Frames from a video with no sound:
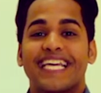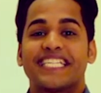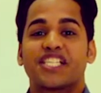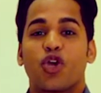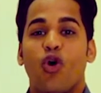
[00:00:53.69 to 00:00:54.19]

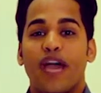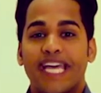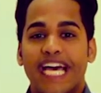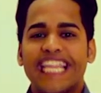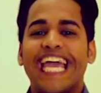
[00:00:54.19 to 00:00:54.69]

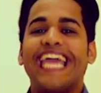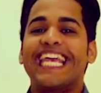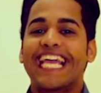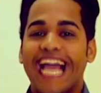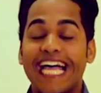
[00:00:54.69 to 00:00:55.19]
escogerán
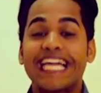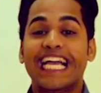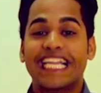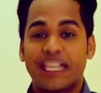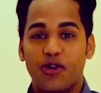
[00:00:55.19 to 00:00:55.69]
en cada
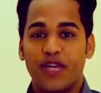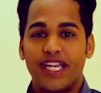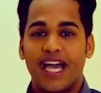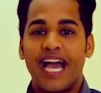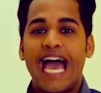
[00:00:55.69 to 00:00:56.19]

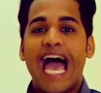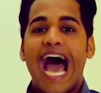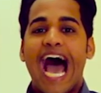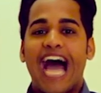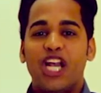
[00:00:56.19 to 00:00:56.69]
categoría
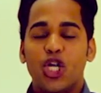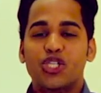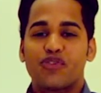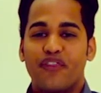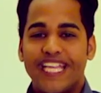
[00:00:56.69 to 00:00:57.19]
a
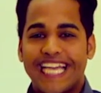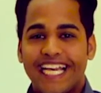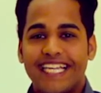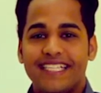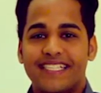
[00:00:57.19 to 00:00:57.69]
los
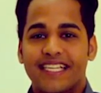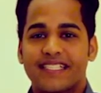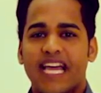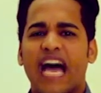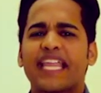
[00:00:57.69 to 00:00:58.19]

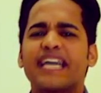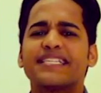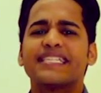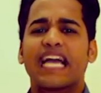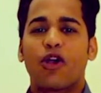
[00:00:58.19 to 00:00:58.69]
finalistas a
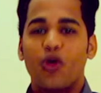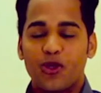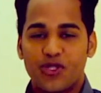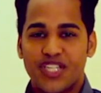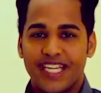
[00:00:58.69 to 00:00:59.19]
darse a
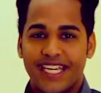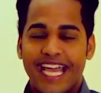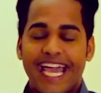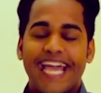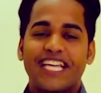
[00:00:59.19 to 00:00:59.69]

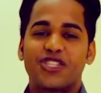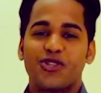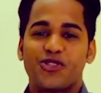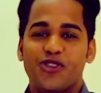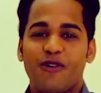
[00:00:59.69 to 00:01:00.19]
conocer
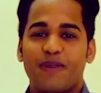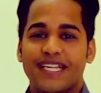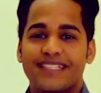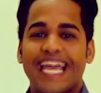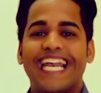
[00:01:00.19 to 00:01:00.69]
esos
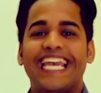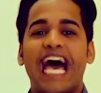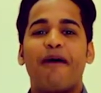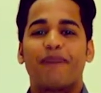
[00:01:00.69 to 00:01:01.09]
nombres en la